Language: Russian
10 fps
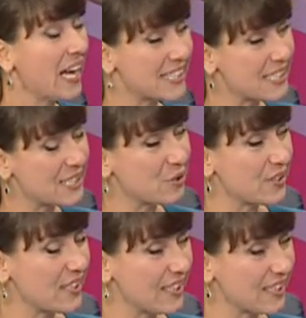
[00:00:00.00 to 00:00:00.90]
А скажите, вот
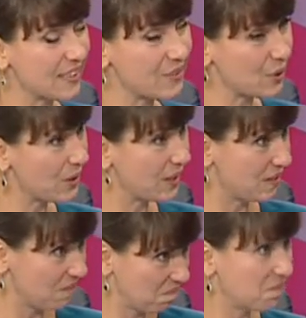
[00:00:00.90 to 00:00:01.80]
э,
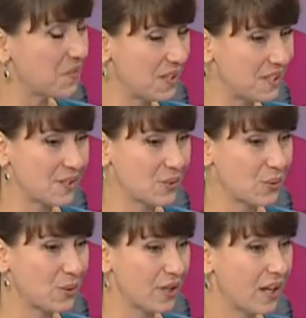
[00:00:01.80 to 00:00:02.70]
все-таки третий
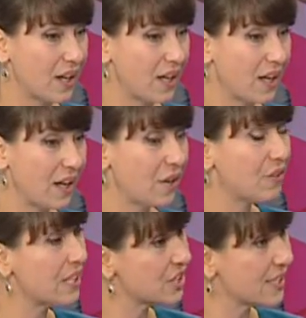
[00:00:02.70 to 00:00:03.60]
срок, э,
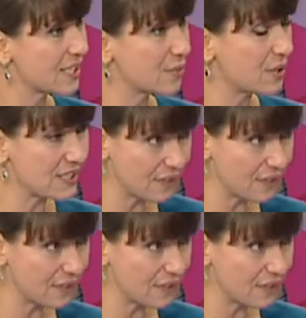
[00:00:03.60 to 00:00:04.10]
вы каждый раз избираетесь в